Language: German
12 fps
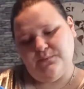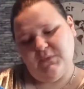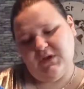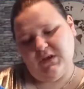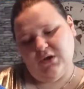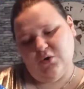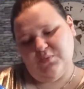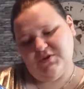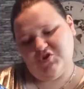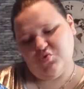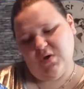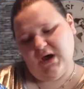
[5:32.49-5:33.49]
genau,
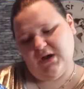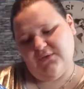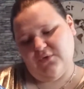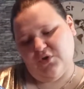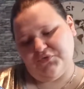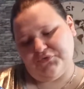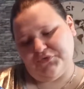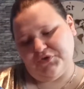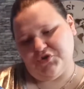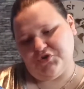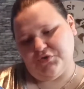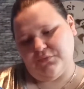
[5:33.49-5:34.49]
bis zu acht Wochen
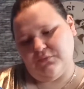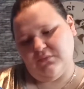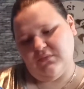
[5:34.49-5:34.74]
Frische.